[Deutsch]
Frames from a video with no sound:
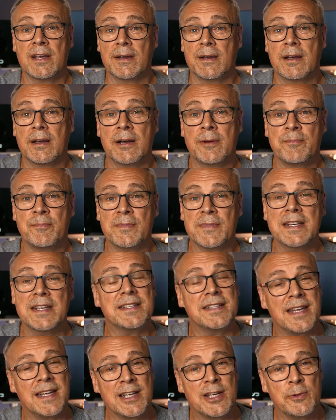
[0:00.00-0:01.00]
Ähm,
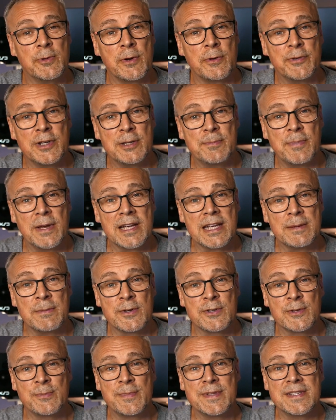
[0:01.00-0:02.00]
ich denke über Feedback
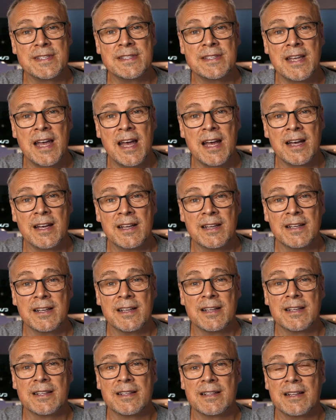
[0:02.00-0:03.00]
immer so ein bisschen nach,
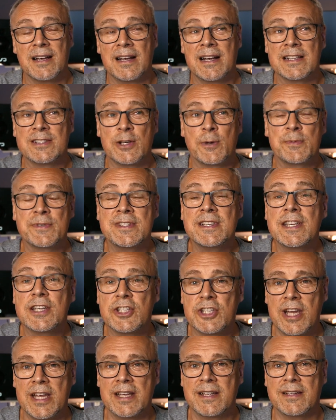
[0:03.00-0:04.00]
als ob es ein
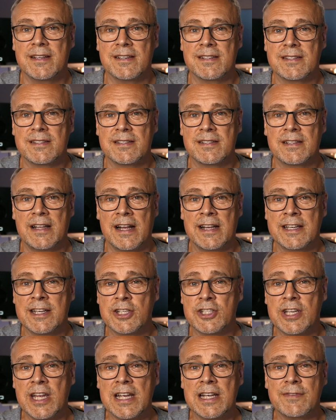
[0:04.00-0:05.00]
Geschenk ist. Ein
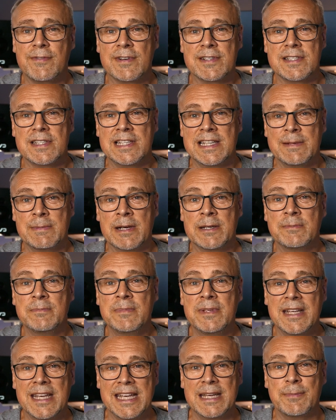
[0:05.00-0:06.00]
Geschenk, was ich
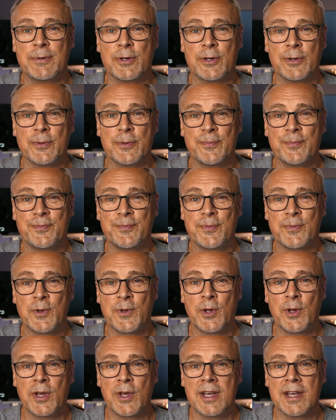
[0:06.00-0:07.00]
jemandem gebe,
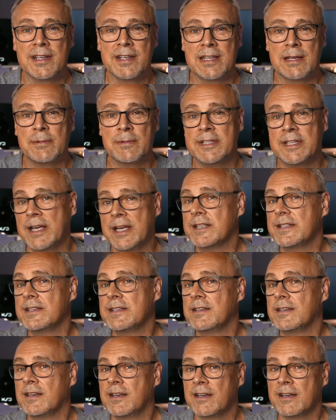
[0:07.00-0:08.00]
damit er
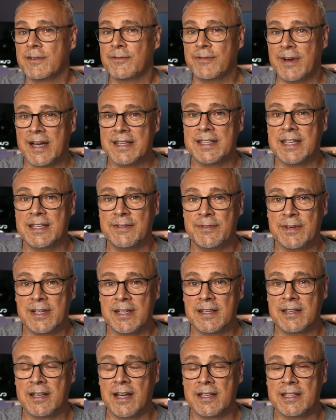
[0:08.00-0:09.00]
sich
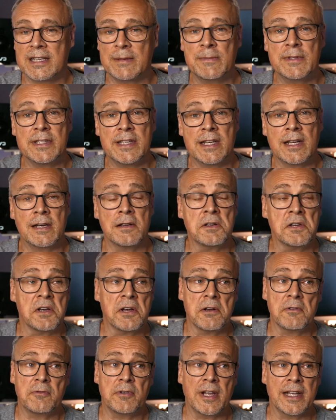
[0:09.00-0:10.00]
weiterentwickeln kann, damit er
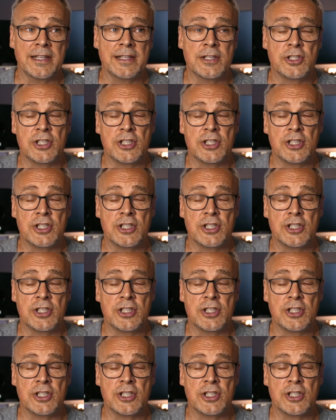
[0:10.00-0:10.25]
vielleicht eine